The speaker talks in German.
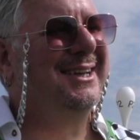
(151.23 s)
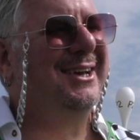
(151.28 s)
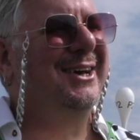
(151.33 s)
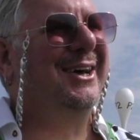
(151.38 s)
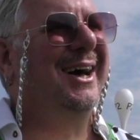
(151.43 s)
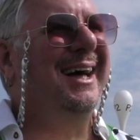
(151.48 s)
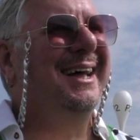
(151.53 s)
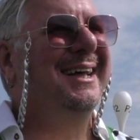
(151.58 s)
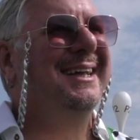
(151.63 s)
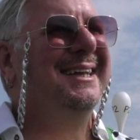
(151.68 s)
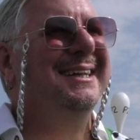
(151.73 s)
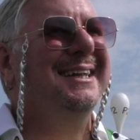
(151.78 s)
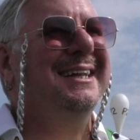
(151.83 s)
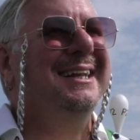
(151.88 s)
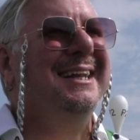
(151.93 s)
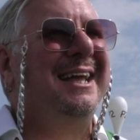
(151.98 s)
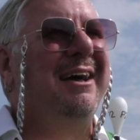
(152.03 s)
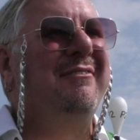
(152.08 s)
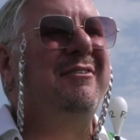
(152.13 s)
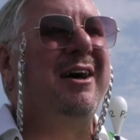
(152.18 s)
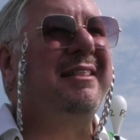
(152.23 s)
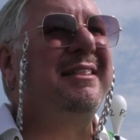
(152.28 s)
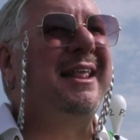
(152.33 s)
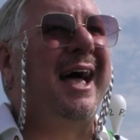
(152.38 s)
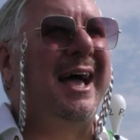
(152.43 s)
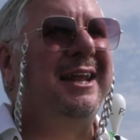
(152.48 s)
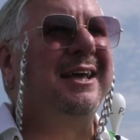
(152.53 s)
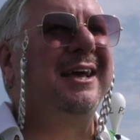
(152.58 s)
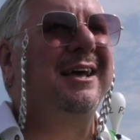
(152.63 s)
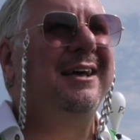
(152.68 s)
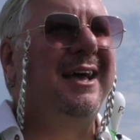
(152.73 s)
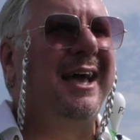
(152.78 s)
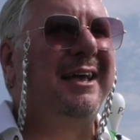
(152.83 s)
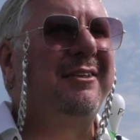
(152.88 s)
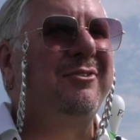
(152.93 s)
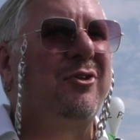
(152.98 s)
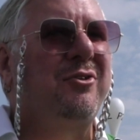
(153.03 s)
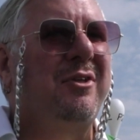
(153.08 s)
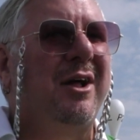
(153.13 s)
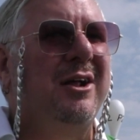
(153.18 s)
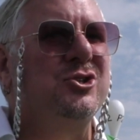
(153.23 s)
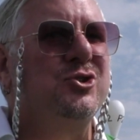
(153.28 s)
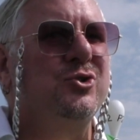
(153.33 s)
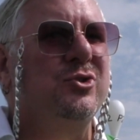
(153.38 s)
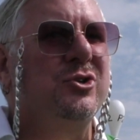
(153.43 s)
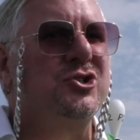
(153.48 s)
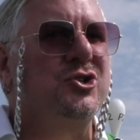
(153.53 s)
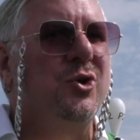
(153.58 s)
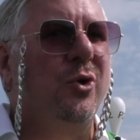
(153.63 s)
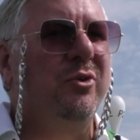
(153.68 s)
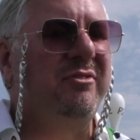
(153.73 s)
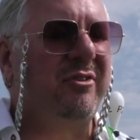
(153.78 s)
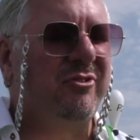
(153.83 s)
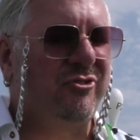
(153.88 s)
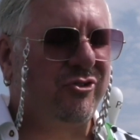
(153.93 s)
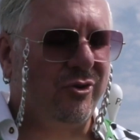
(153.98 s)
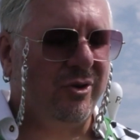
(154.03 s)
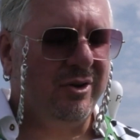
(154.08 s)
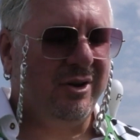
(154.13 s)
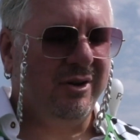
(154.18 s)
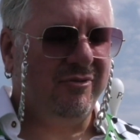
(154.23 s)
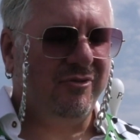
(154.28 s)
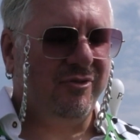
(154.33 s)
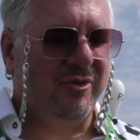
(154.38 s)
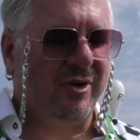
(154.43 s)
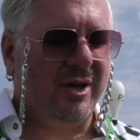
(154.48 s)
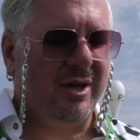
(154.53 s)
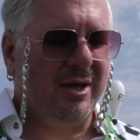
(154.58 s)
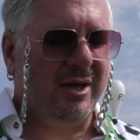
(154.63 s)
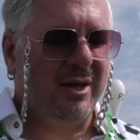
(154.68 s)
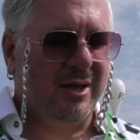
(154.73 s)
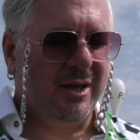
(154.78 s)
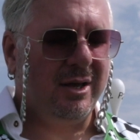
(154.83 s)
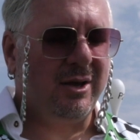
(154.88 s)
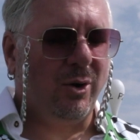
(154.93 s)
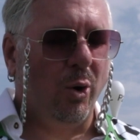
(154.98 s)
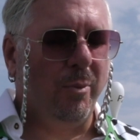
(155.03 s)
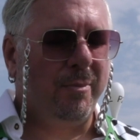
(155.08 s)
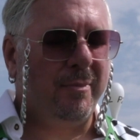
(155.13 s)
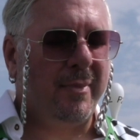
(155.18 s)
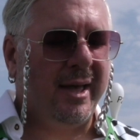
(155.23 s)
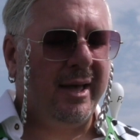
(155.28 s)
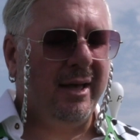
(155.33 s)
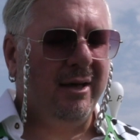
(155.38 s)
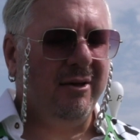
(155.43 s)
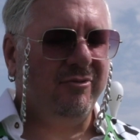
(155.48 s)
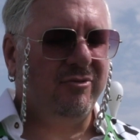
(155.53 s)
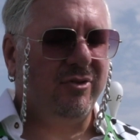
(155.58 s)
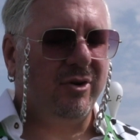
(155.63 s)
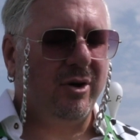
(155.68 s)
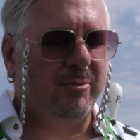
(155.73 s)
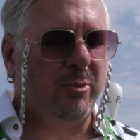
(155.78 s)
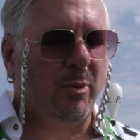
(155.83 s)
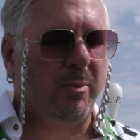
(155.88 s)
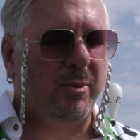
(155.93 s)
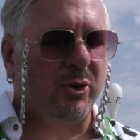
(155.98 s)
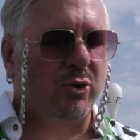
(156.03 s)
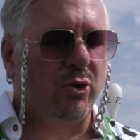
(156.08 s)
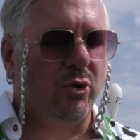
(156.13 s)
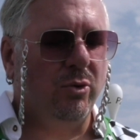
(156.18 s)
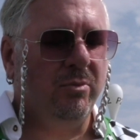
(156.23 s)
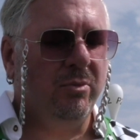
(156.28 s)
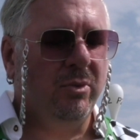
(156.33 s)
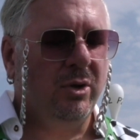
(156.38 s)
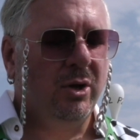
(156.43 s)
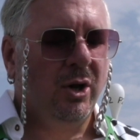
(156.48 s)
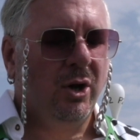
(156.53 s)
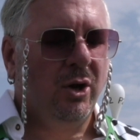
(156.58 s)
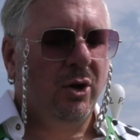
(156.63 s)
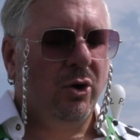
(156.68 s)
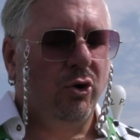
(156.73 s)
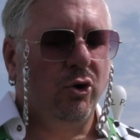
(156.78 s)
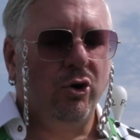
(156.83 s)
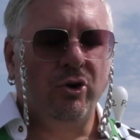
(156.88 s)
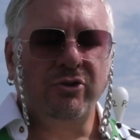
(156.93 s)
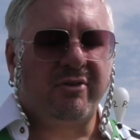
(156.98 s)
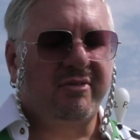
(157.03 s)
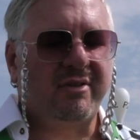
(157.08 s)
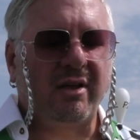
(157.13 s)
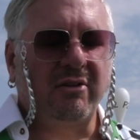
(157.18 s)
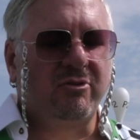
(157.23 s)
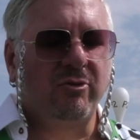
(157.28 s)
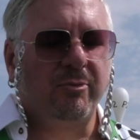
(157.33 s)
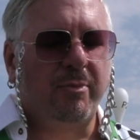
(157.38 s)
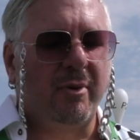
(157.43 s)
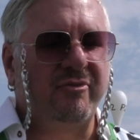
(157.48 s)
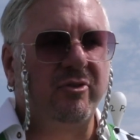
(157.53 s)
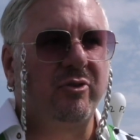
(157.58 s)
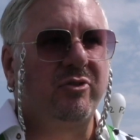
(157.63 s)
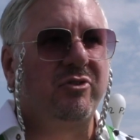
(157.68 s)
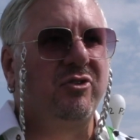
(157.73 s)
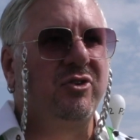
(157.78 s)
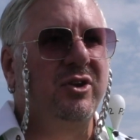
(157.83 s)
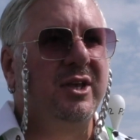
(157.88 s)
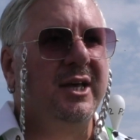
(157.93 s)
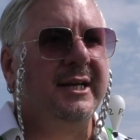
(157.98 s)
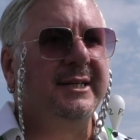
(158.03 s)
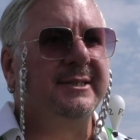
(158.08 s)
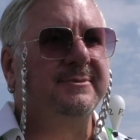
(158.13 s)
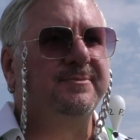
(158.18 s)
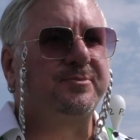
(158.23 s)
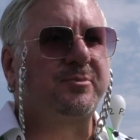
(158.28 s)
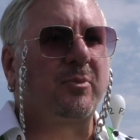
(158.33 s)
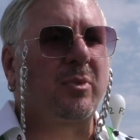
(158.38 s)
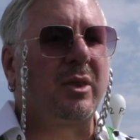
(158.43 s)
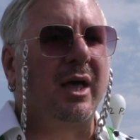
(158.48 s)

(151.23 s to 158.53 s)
Ja, ja, wir hatten einige echt total schöne Shows jetzt schon, vor, äh, Open Air vor Publikum und das hat super funktioniert.